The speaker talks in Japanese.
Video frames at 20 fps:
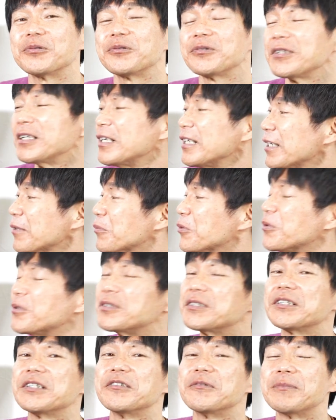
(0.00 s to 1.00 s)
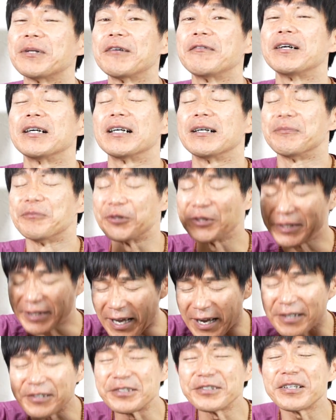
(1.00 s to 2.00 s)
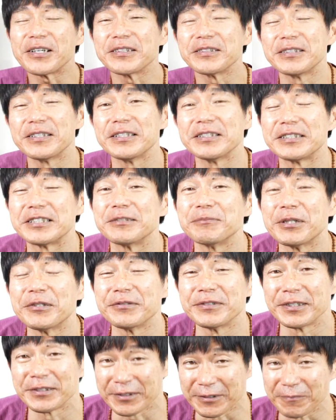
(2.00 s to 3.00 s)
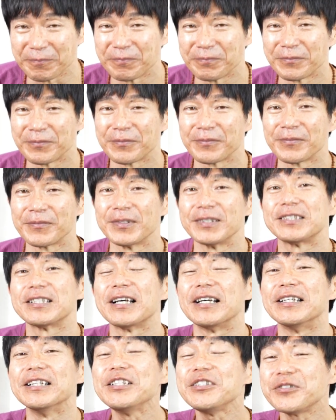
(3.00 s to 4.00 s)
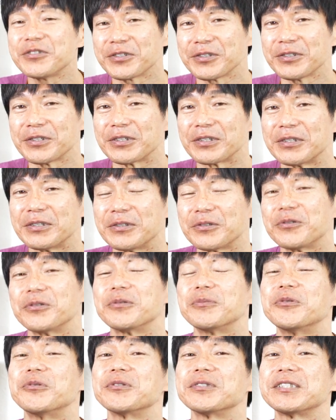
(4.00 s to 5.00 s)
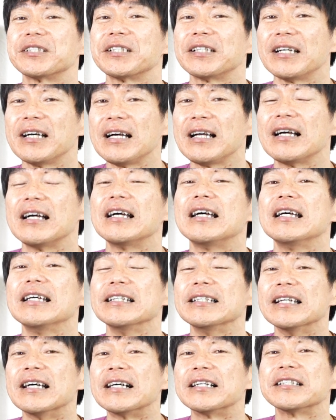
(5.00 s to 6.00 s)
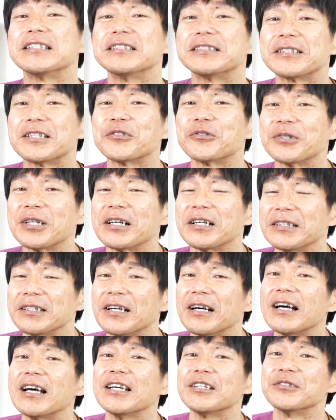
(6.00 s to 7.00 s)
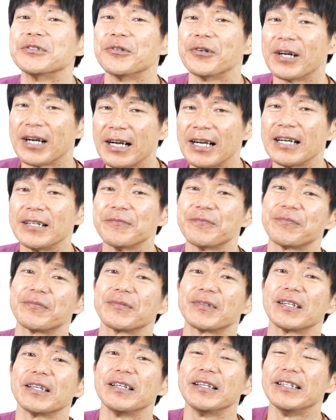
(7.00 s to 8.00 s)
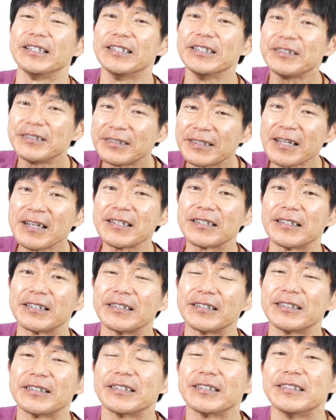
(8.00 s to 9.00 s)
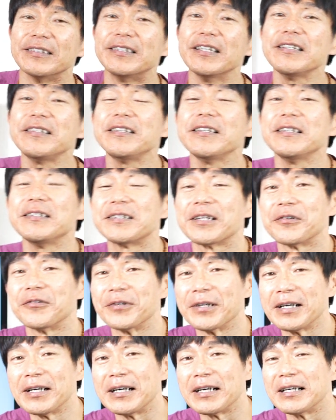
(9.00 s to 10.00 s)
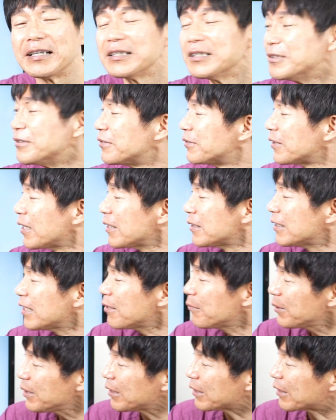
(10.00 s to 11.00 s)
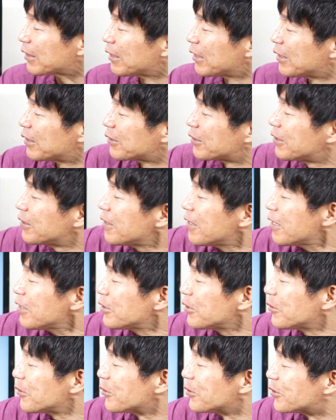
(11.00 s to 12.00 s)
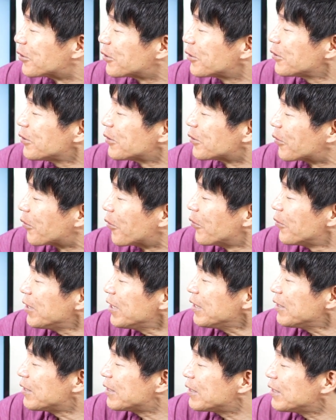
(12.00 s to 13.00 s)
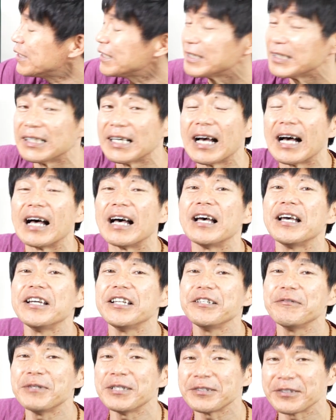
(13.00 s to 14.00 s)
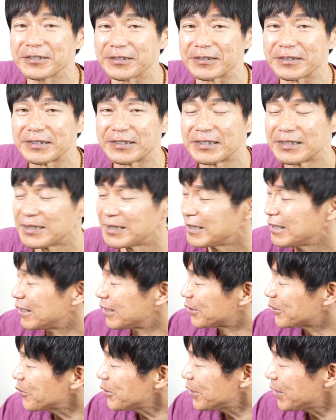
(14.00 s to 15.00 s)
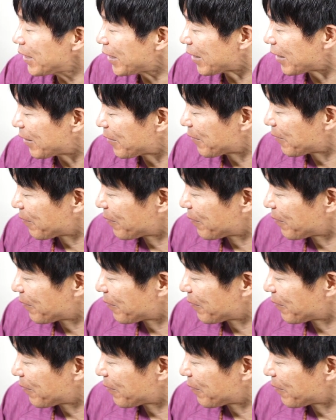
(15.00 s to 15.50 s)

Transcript: の時はね、木星のパワーがなくなってしまうんです。じゃあいつこの木星がヤギ座の中に入るのか。一旦出ていたのが再びくがつのじゅうごにちに入ります。そして